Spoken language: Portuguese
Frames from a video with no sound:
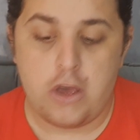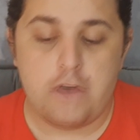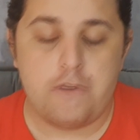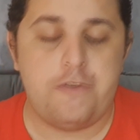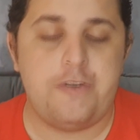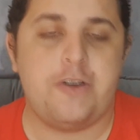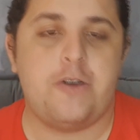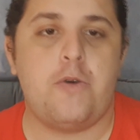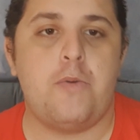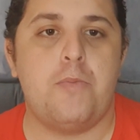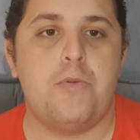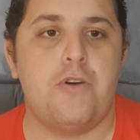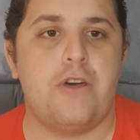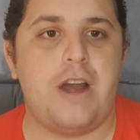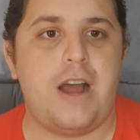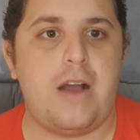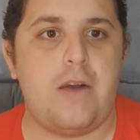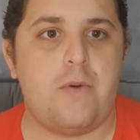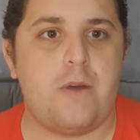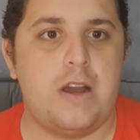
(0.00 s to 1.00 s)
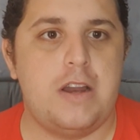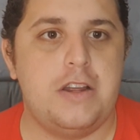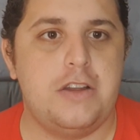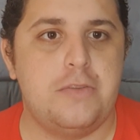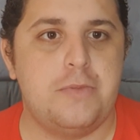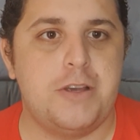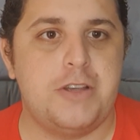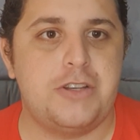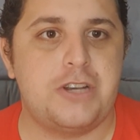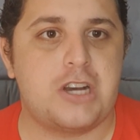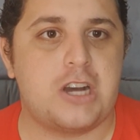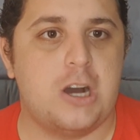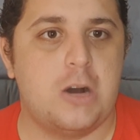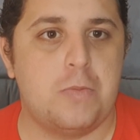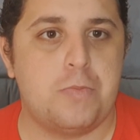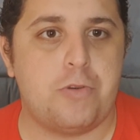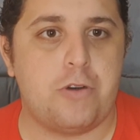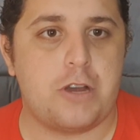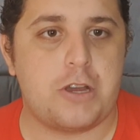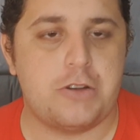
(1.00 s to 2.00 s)
fica um buraco ali no meio de
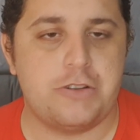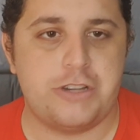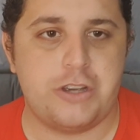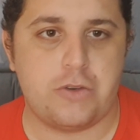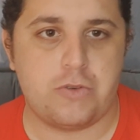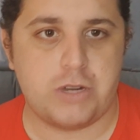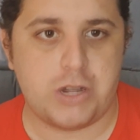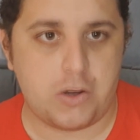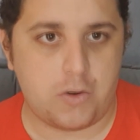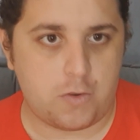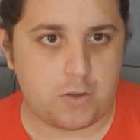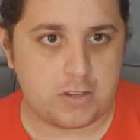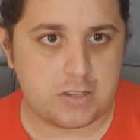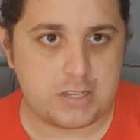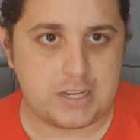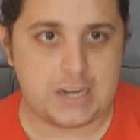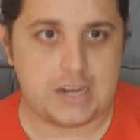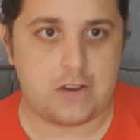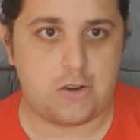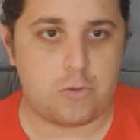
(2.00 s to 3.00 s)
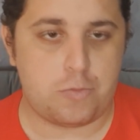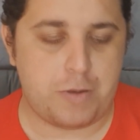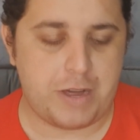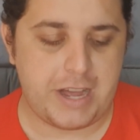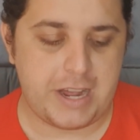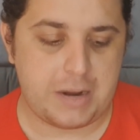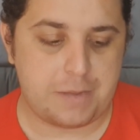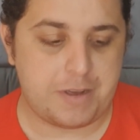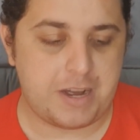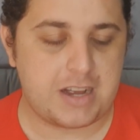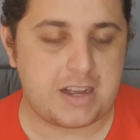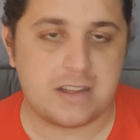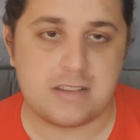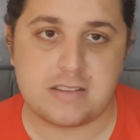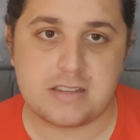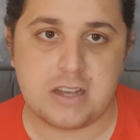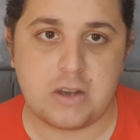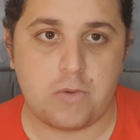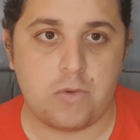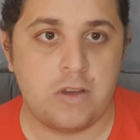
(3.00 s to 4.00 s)
campo porque o Diego não consegue acompanhar a
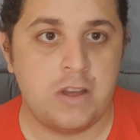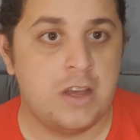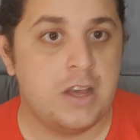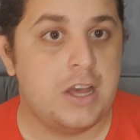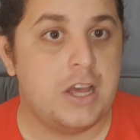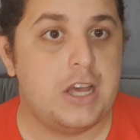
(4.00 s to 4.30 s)
marcação.